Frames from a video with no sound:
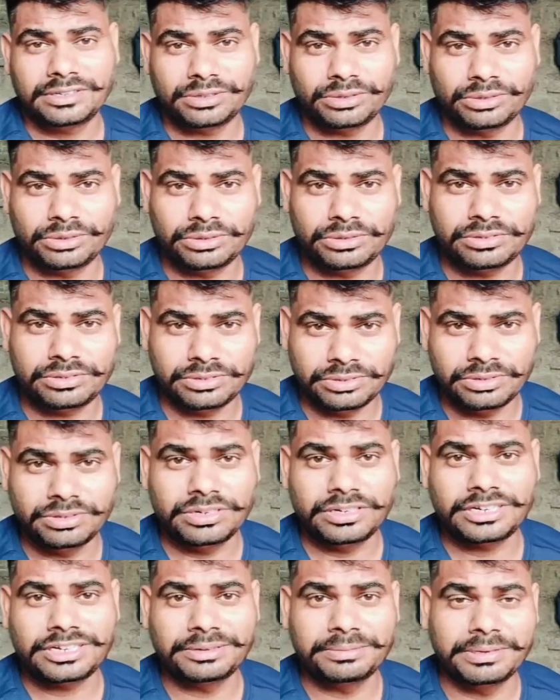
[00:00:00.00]
तो
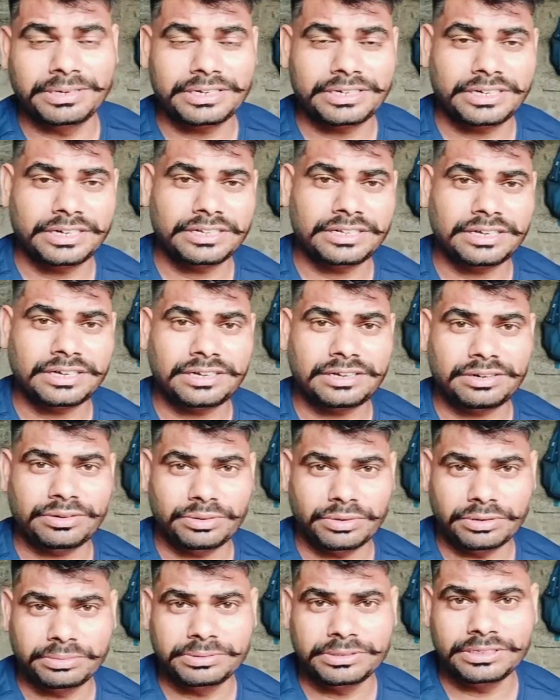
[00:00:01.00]
उन्होंने कमेंट किया था
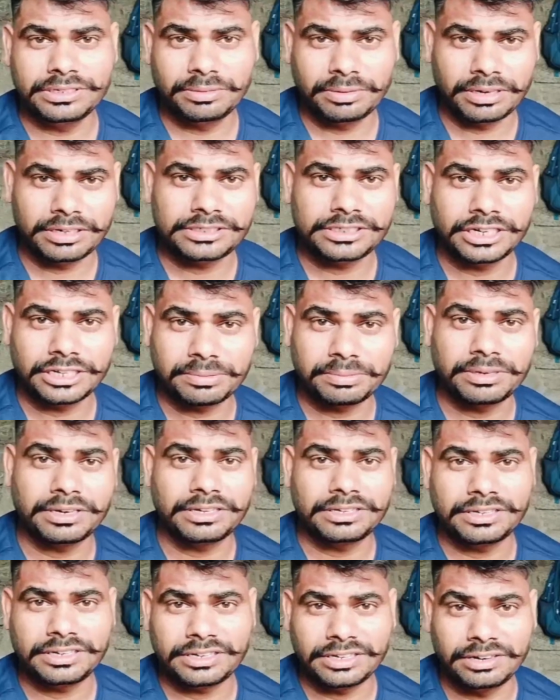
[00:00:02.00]
वो अभी हमारे साथ में
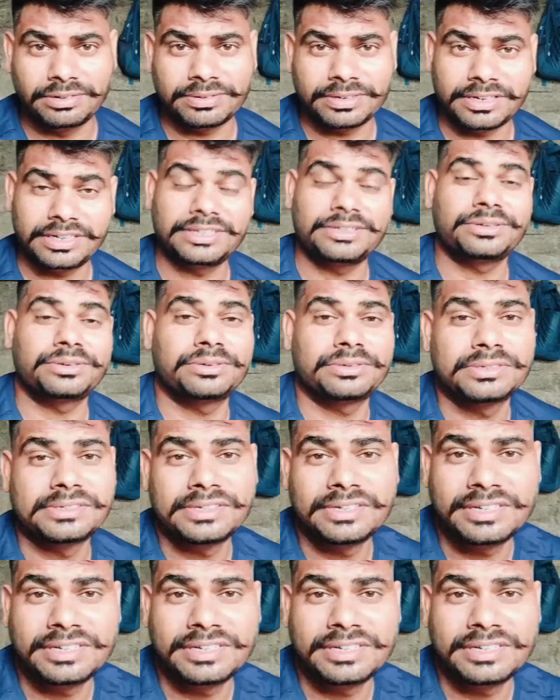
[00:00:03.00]
नहीं है गाँव गए हैं तो